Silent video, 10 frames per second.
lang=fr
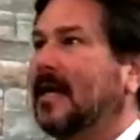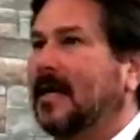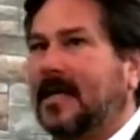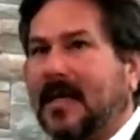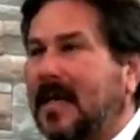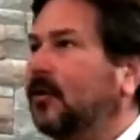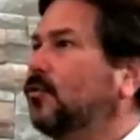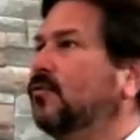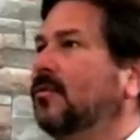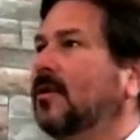Il est dans
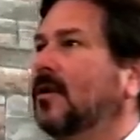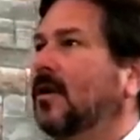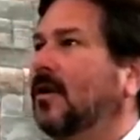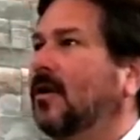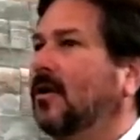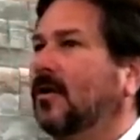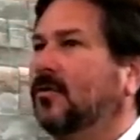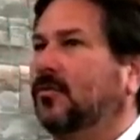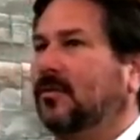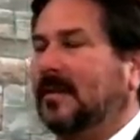tout. Hmm. Euh,
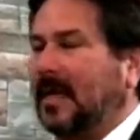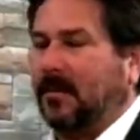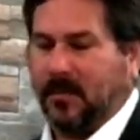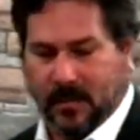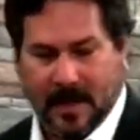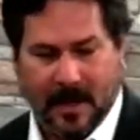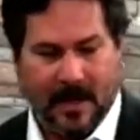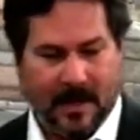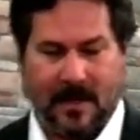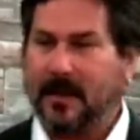
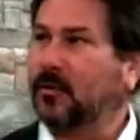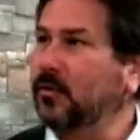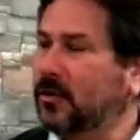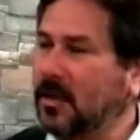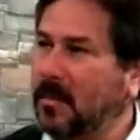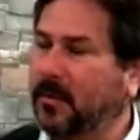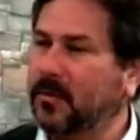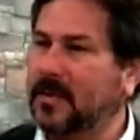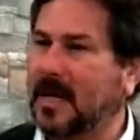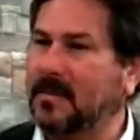tout ça
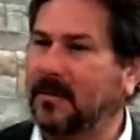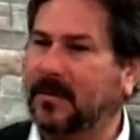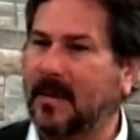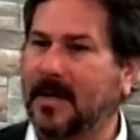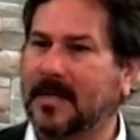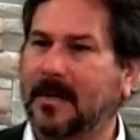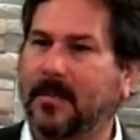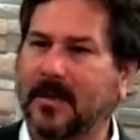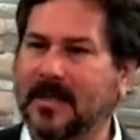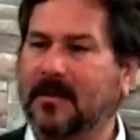pour nous amener finalement à dire
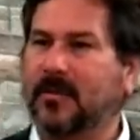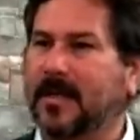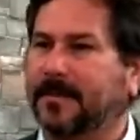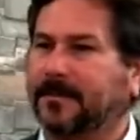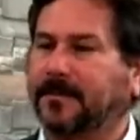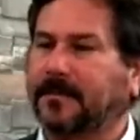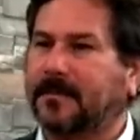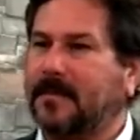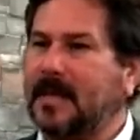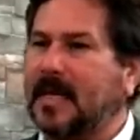Paul dit écoutez,
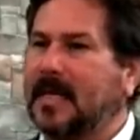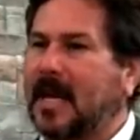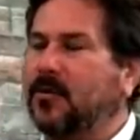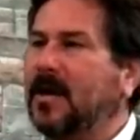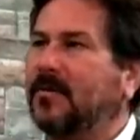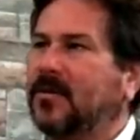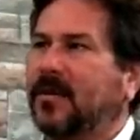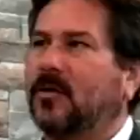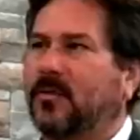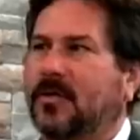la lumière va se
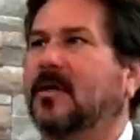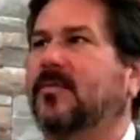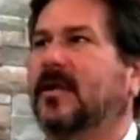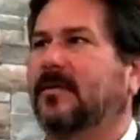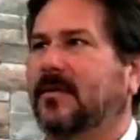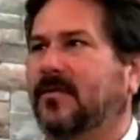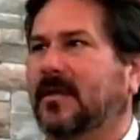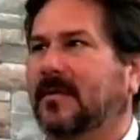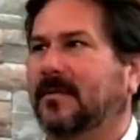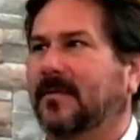faire de plus en plus dans votre
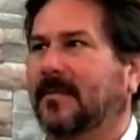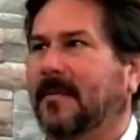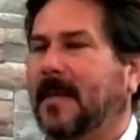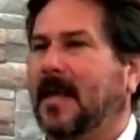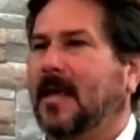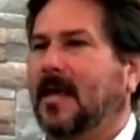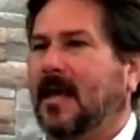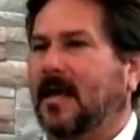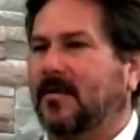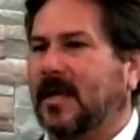vie
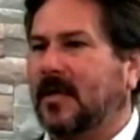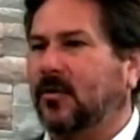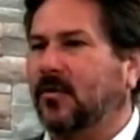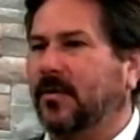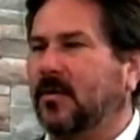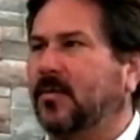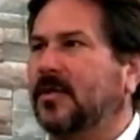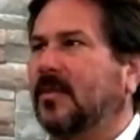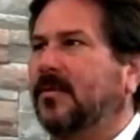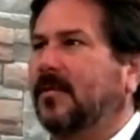et vous allez trouver de
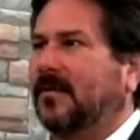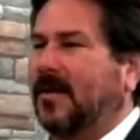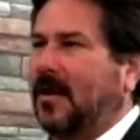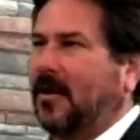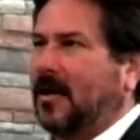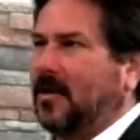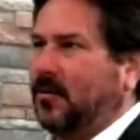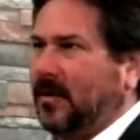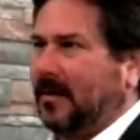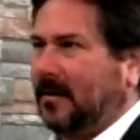plus en plus votre valeur en
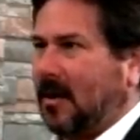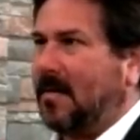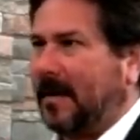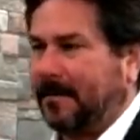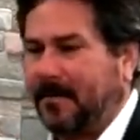lui. Comment?